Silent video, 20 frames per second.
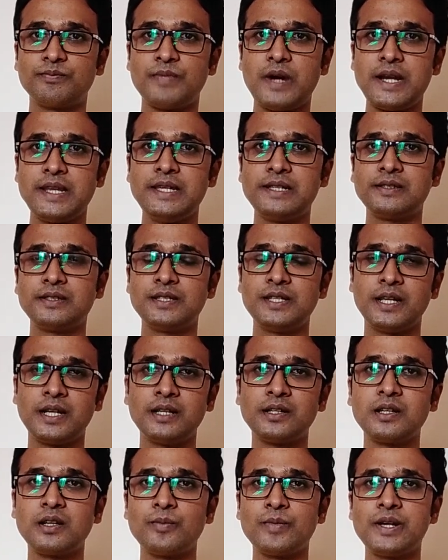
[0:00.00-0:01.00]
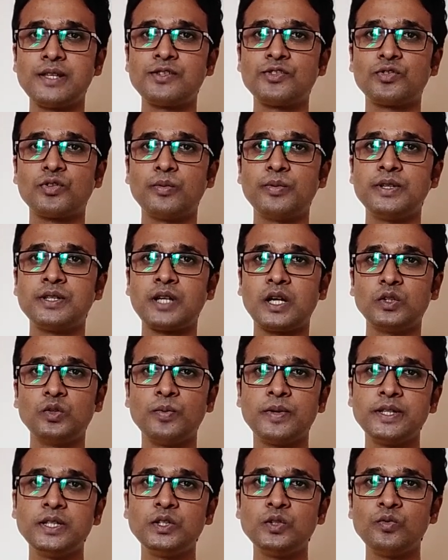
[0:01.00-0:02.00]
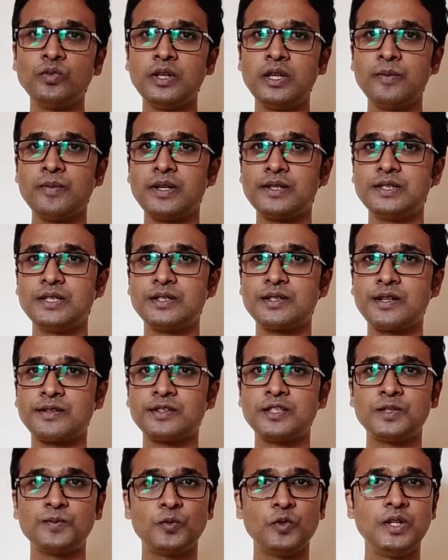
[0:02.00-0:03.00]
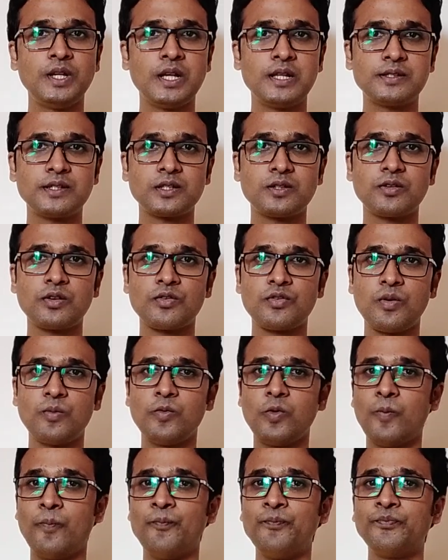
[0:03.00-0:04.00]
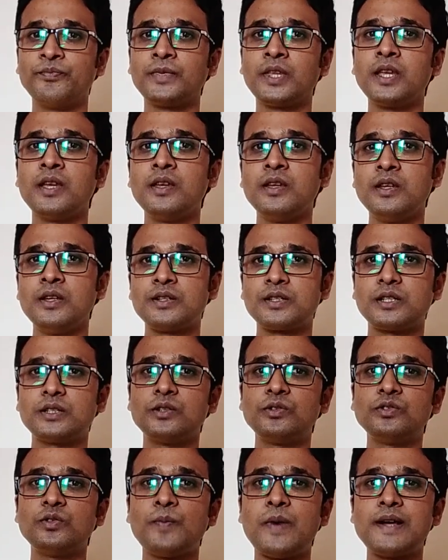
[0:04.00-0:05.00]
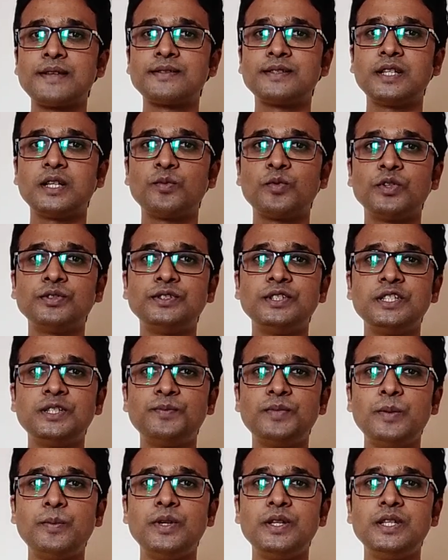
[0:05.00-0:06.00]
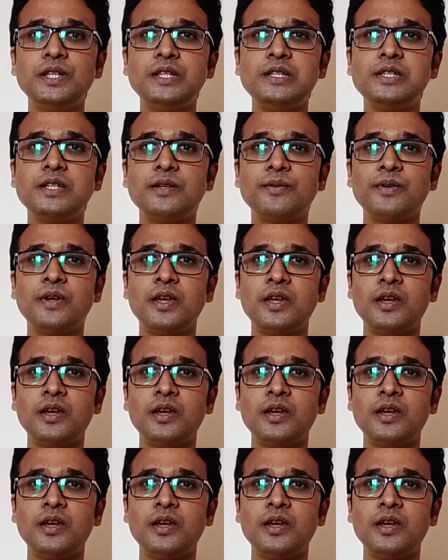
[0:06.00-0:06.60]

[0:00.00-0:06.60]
পানি আছে সেখানকার মাছ তবে স্বাদু পানিতেও এই মাছের সাকসেসফুলি কালচার করা সম্ভব সাধারণত পাঁচ থেকে পঁয়ত্রিশ পিপিটির যে